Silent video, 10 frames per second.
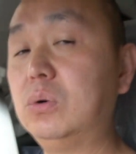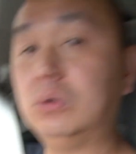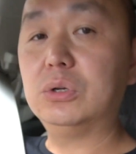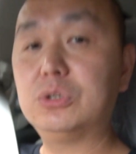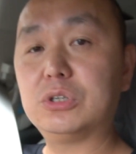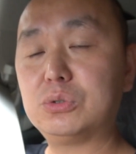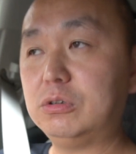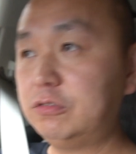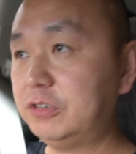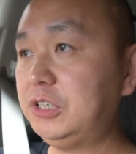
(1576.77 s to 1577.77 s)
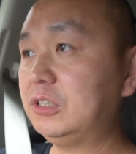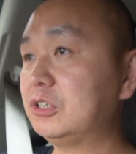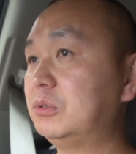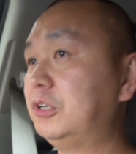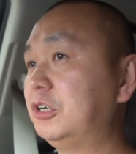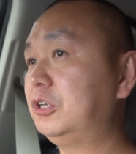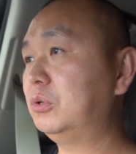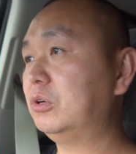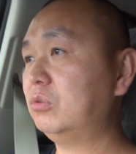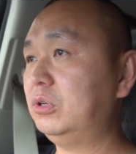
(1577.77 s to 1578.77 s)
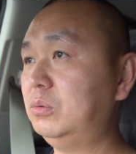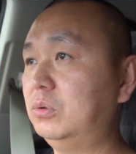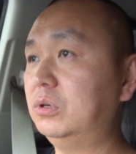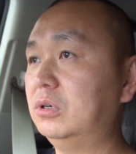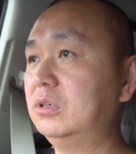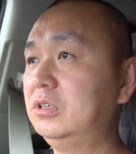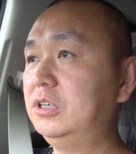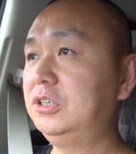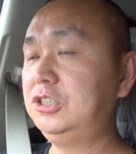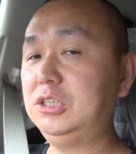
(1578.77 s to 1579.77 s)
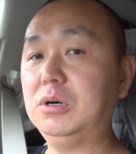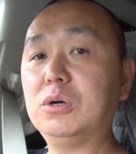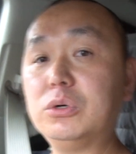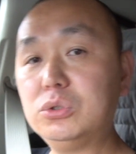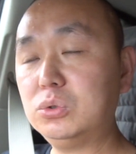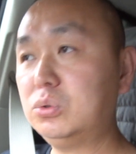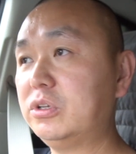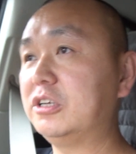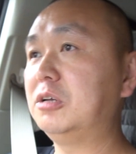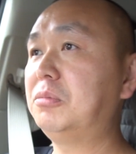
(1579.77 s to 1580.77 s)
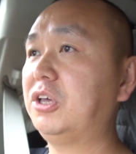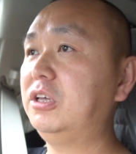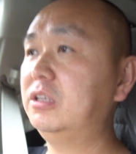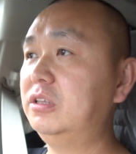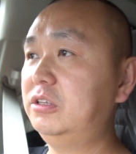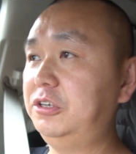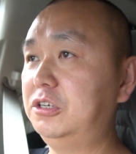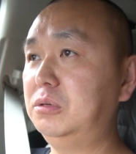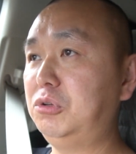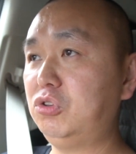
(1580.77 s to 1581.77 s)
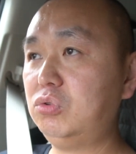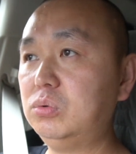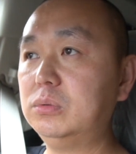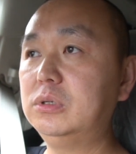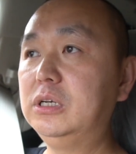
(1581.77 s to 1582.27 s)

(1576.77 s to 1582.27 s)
鼓楼这段是我非常喜欢的一个地段，所以我今天晚上会入住在这边的一个民宿，